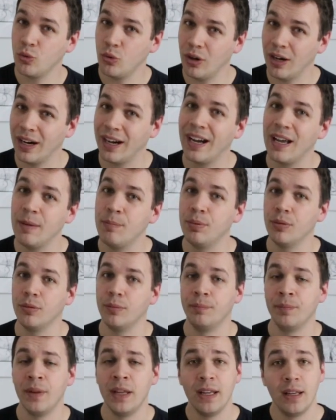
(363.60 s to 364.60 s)
qu'on
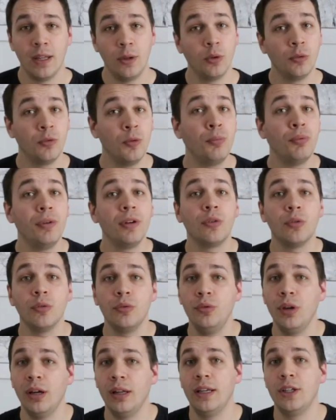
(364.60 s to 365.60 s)
répond. Donc vous pouvez
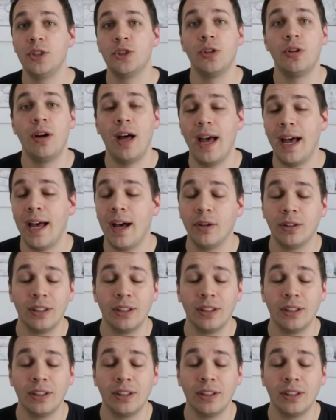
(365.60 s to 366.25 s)
conduire les gens à